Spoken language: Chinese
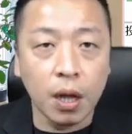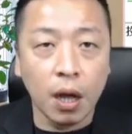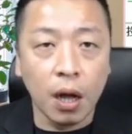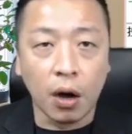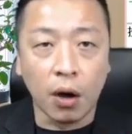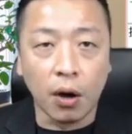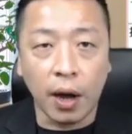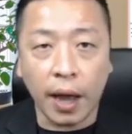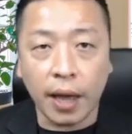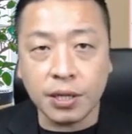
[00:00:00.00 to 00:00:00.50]

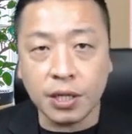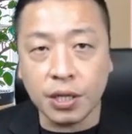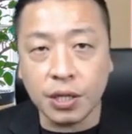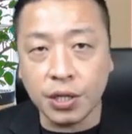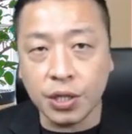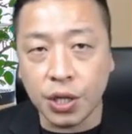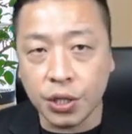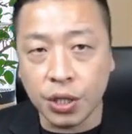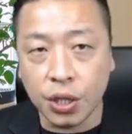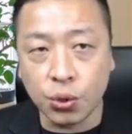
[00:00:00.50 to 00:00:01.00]
哦，I C
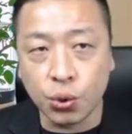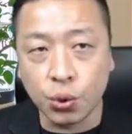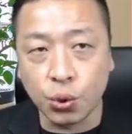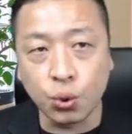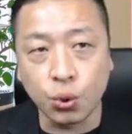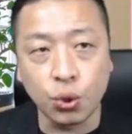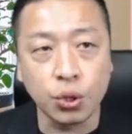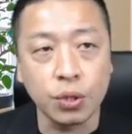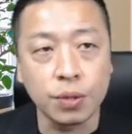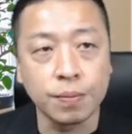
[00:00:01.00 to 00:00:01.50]
设计的族
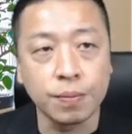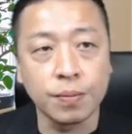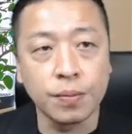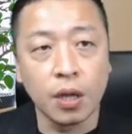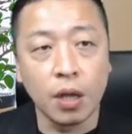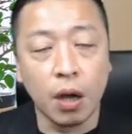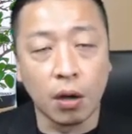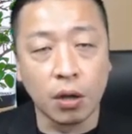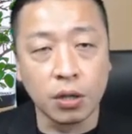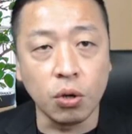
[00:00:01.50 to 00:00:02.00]
群
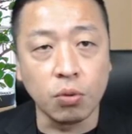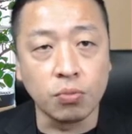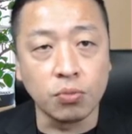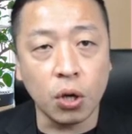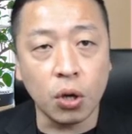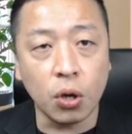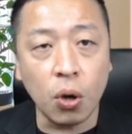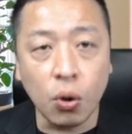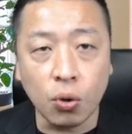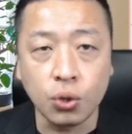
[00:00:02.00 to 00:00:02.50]
哦，这我们
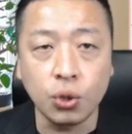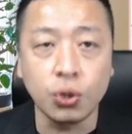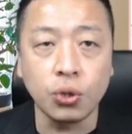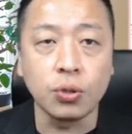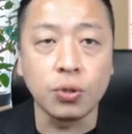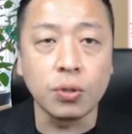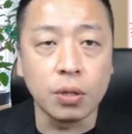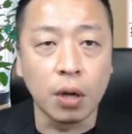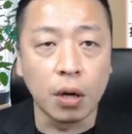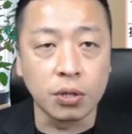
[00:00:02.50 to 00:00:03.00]
就后
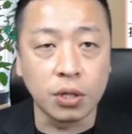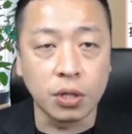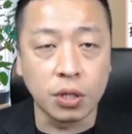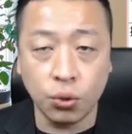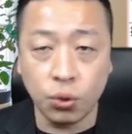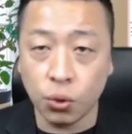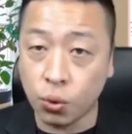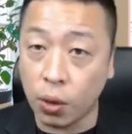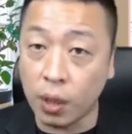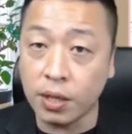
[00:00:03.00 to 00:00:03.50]
续哦持
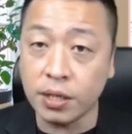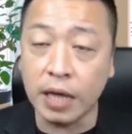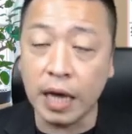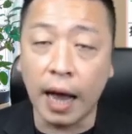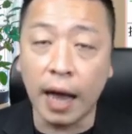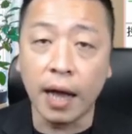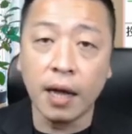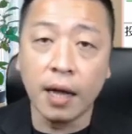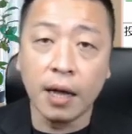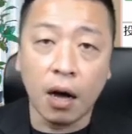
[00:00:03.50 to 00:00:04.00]
续观
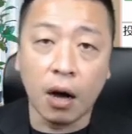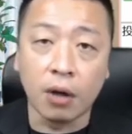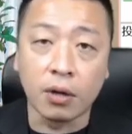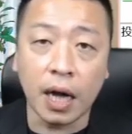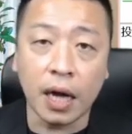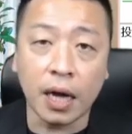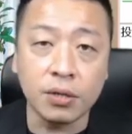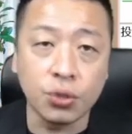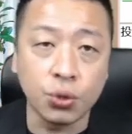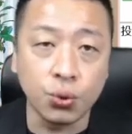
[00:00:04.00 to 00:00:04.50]
察哦，
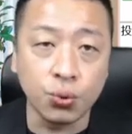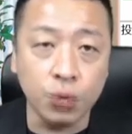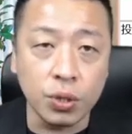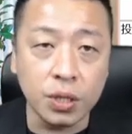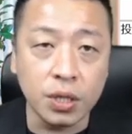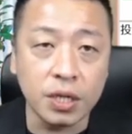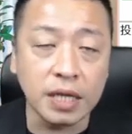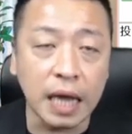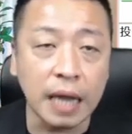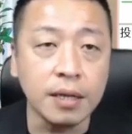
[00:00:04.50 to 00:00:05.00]
大家就注意
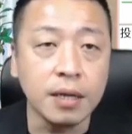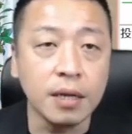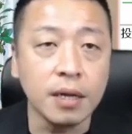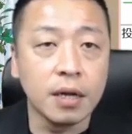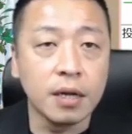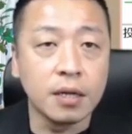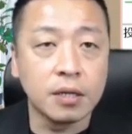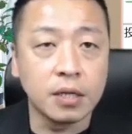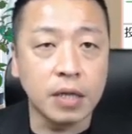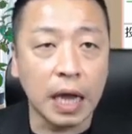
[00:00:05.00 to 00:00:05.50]
这三
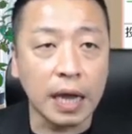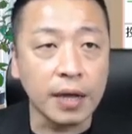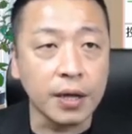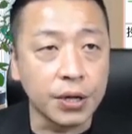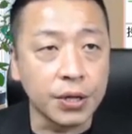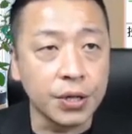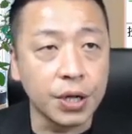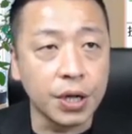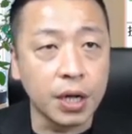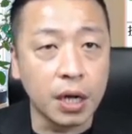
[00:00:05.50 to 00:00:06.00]
三
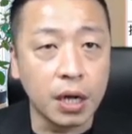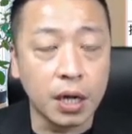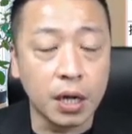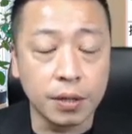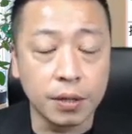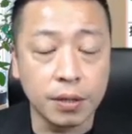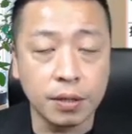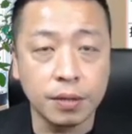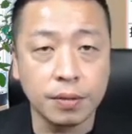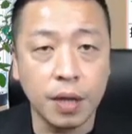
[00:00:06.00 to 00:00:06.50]
个那
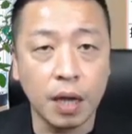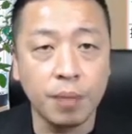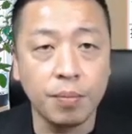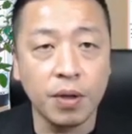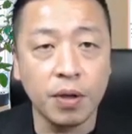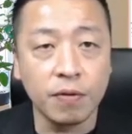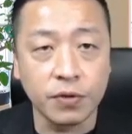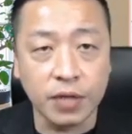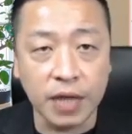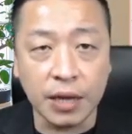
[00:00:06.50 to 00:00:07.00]
个 A
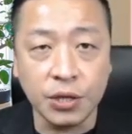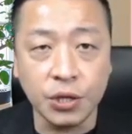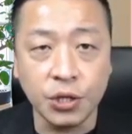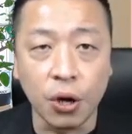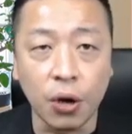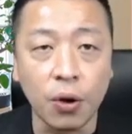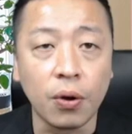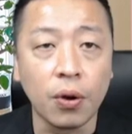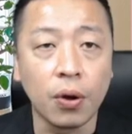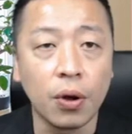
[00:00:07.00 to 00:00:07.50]
B F 三
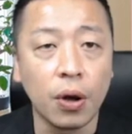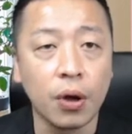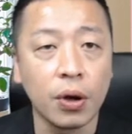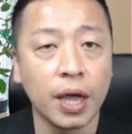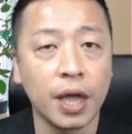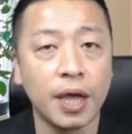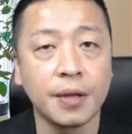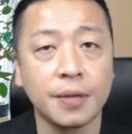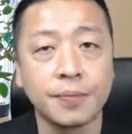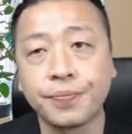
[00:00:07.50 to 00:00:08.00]

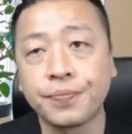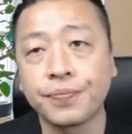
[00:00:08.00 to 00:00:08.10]
雄，OK。